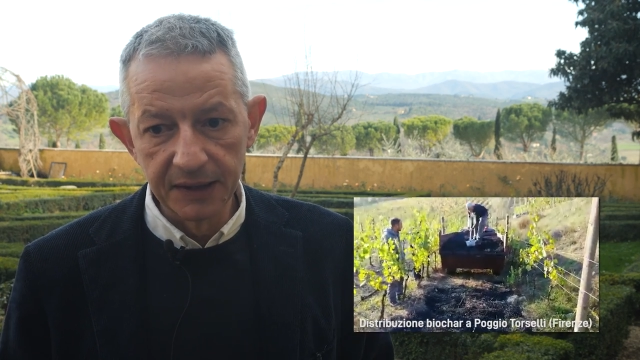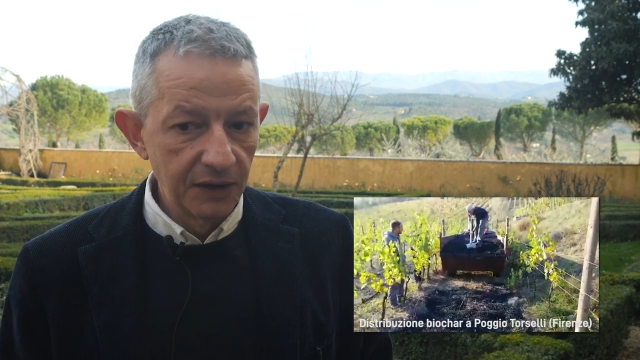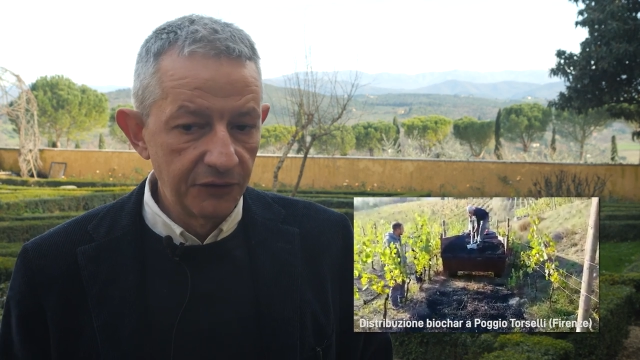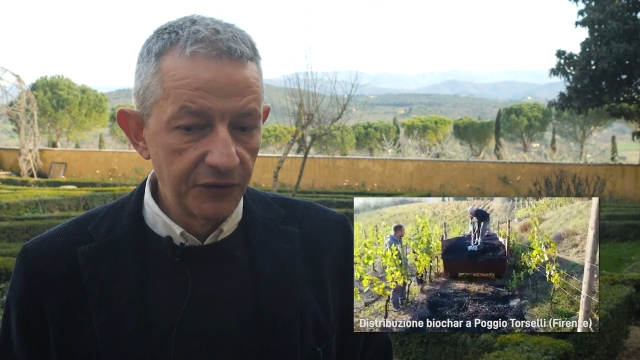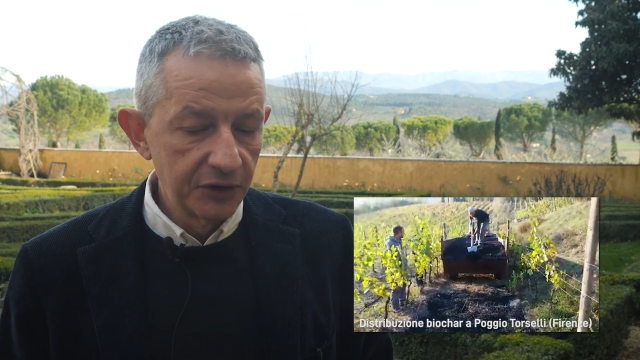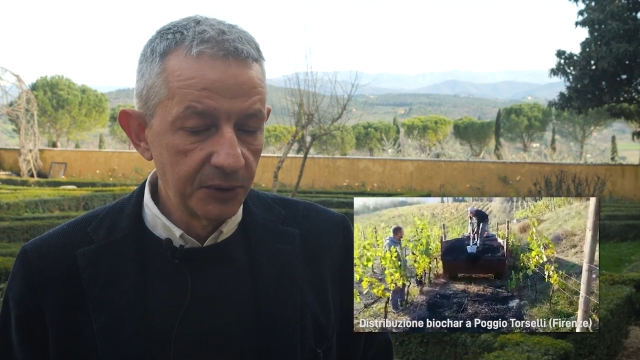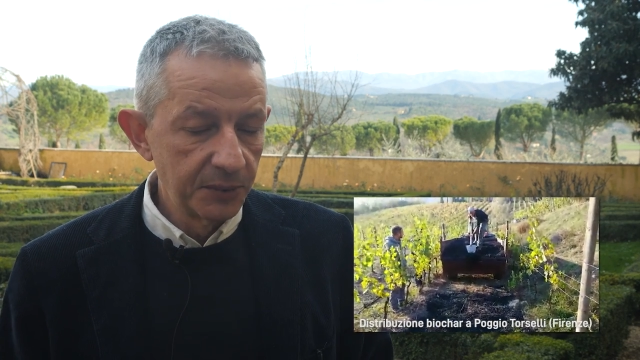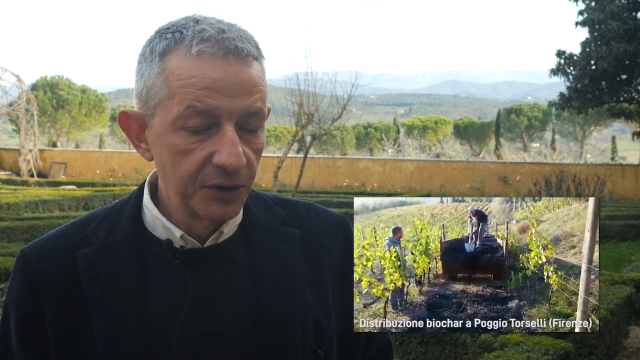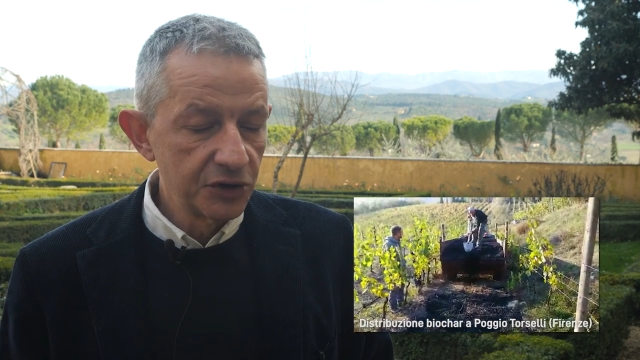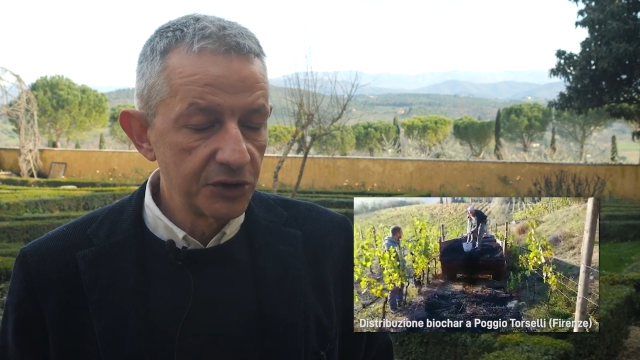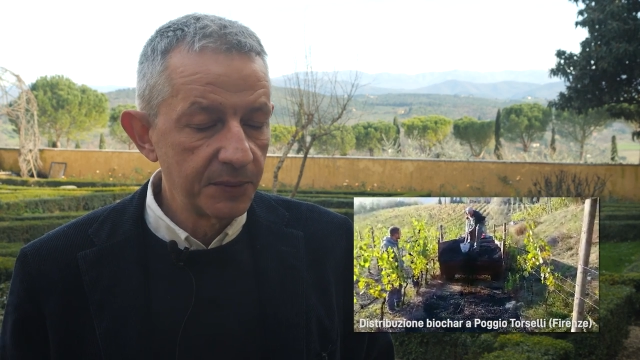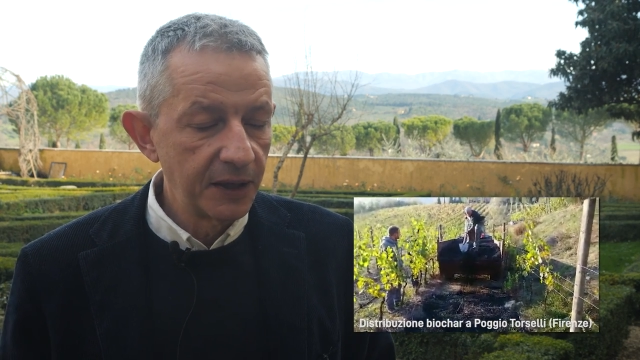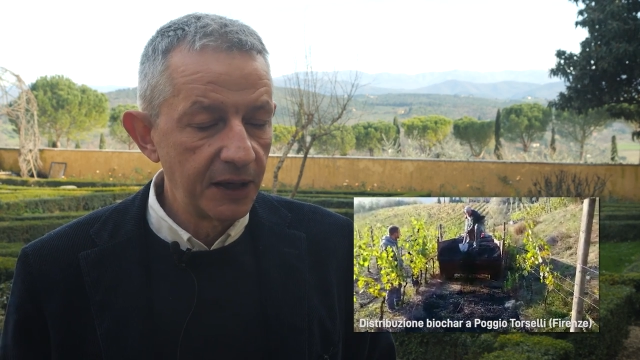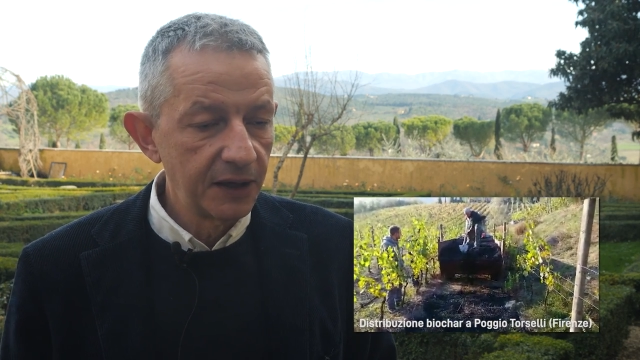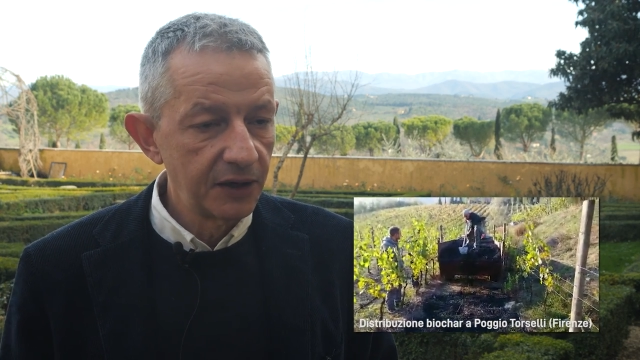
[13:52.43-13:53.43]
L'effetto
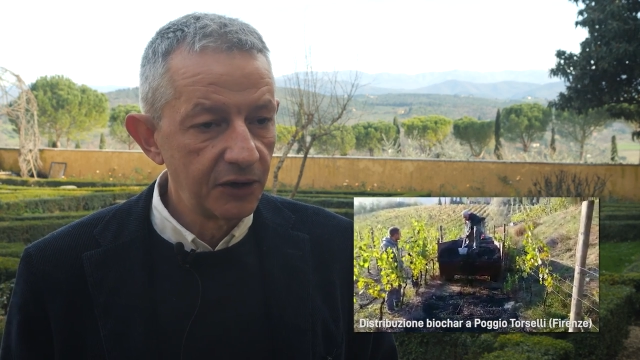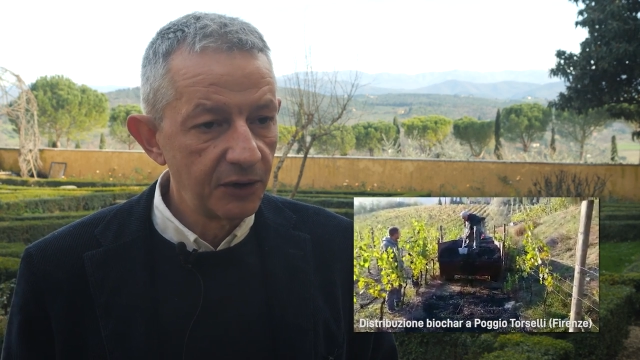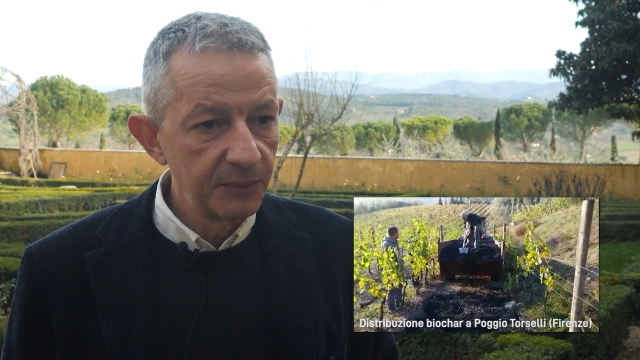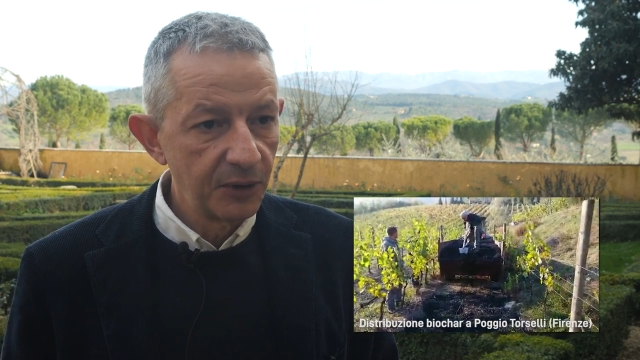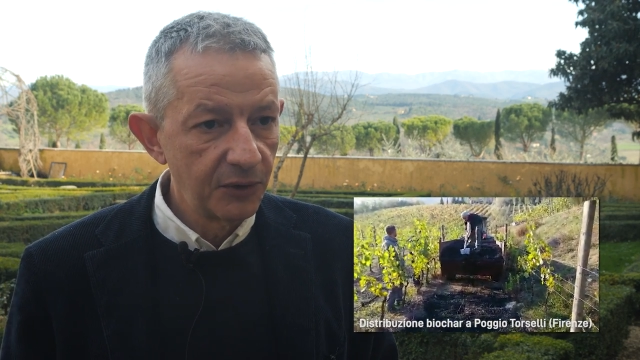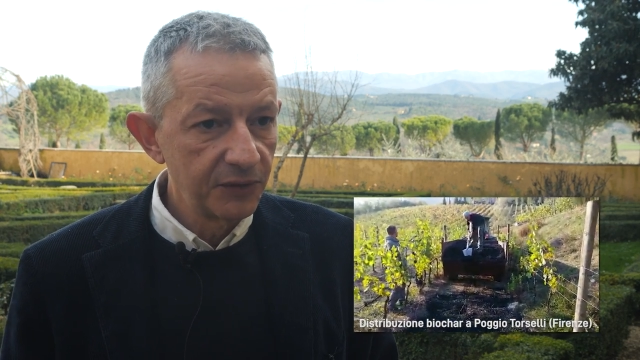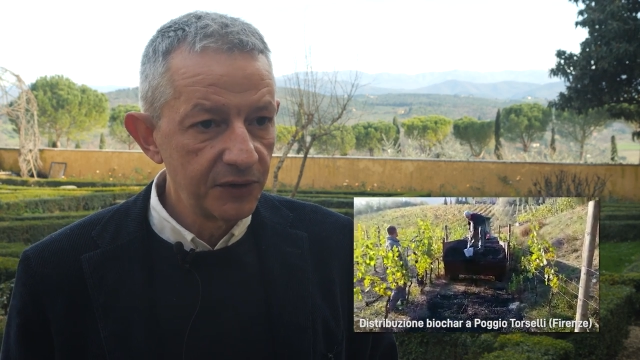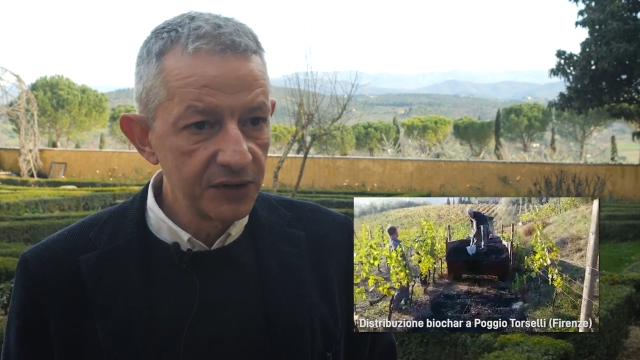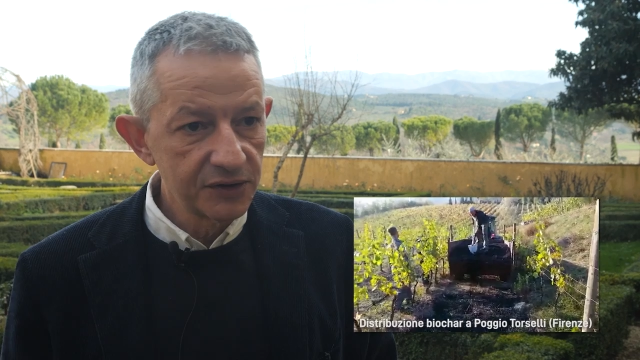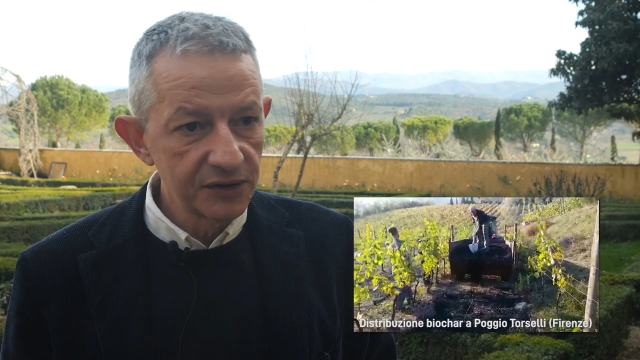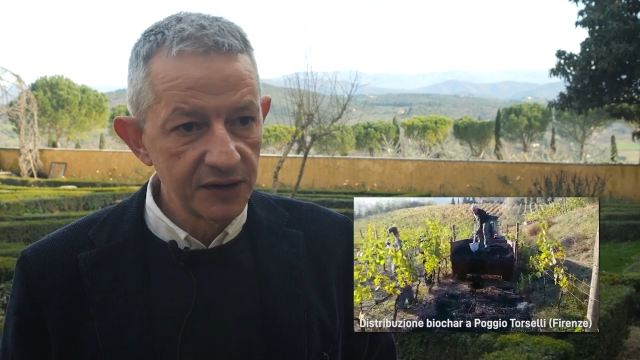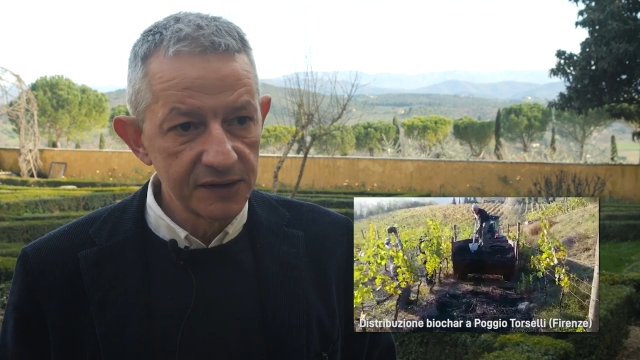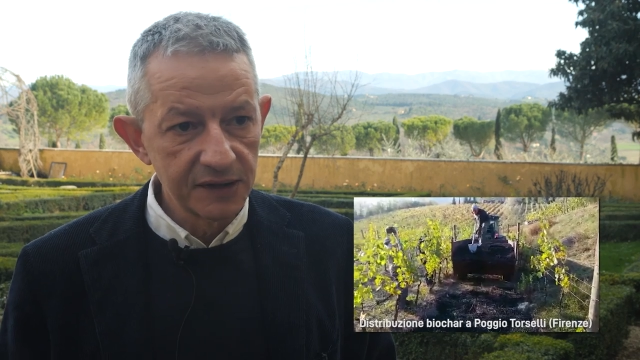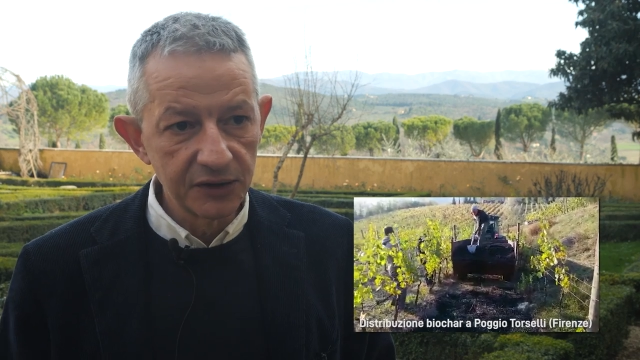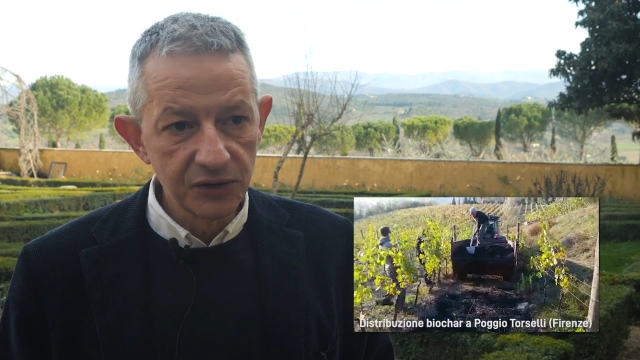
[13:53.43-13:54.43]
principale che noi abbiamo visto è
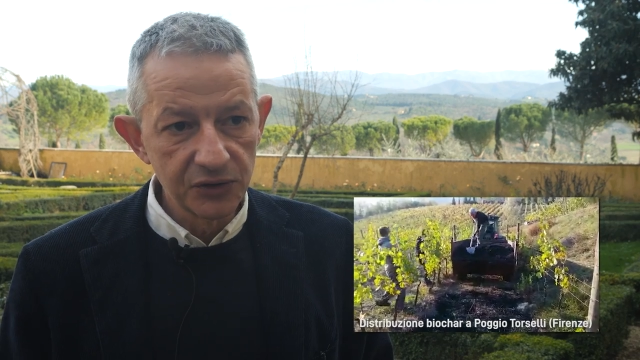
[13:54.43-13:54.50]
stato